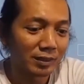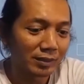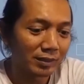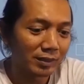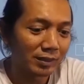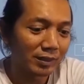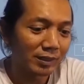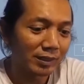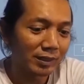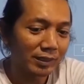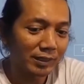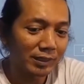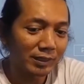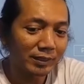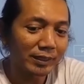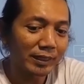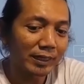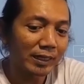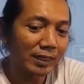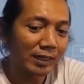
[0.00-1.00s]
Jadi
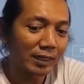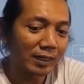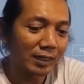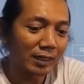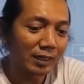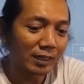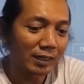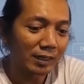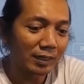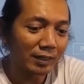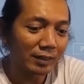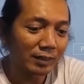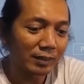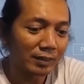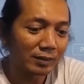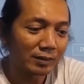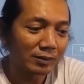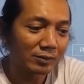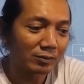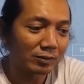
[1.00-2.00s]
kita
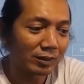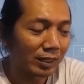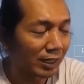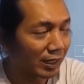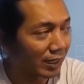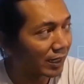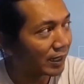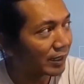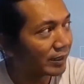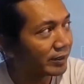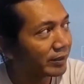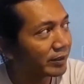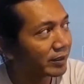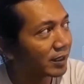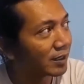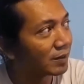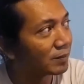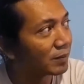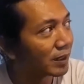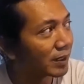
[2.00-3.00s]
jualan
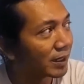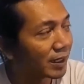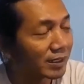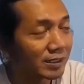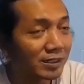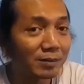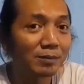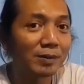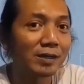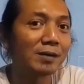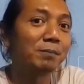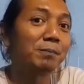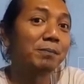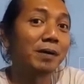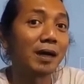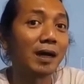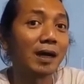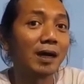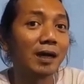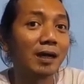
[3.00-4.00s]
dengan bakar sama
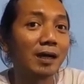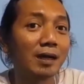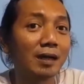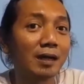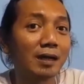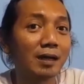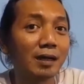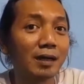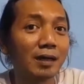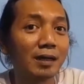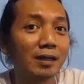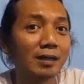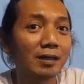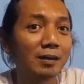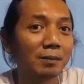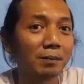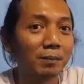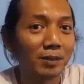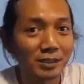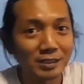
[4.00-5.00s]
rempah
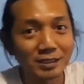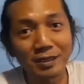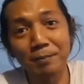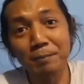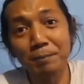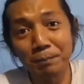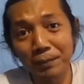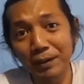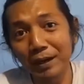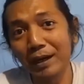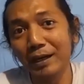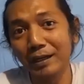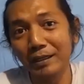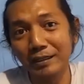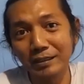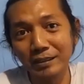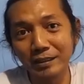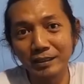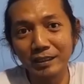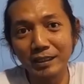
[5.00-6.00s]
plus rempah
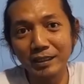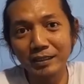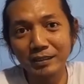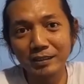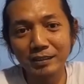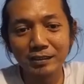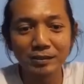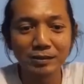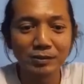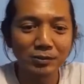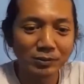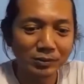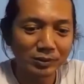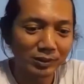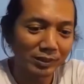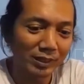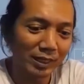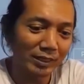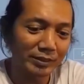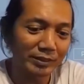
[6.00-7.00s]
nah di situ
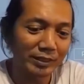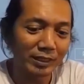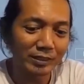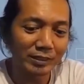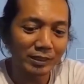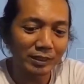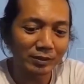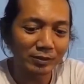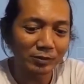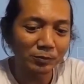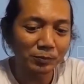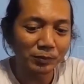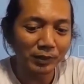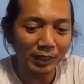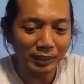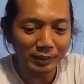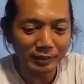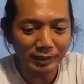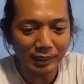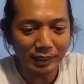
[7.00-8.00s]
dan saja itu
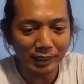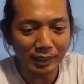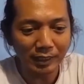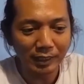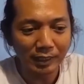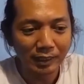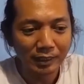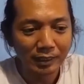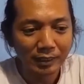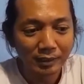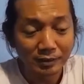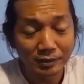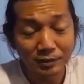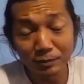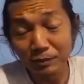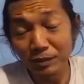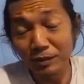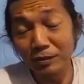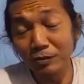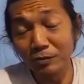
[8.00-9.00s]
biasa
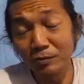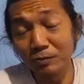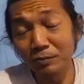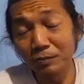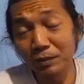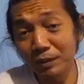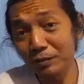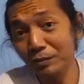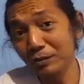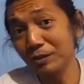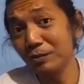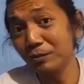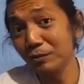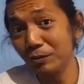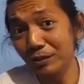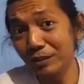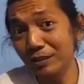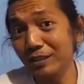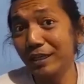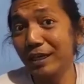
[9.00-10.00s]
diminum bagus
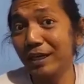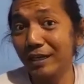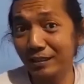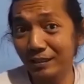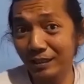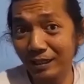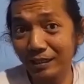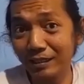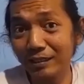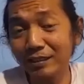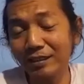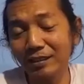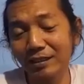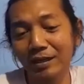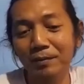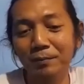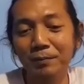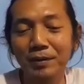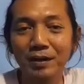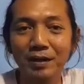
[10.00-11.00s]
untuk kesehatan
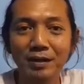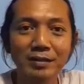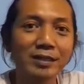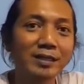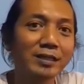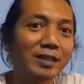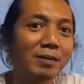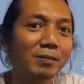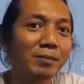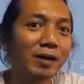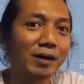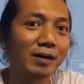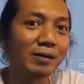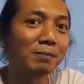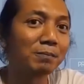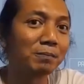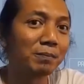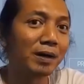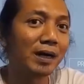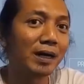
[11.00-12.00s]
apalagi ditambah
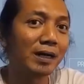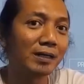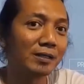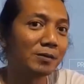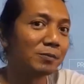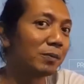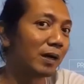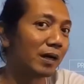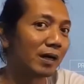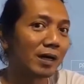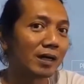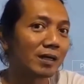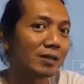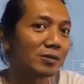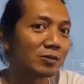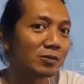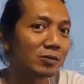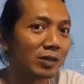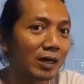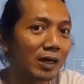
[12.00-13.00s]
rempah dibakar
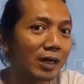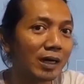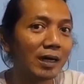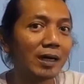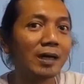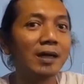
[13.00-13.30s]
juga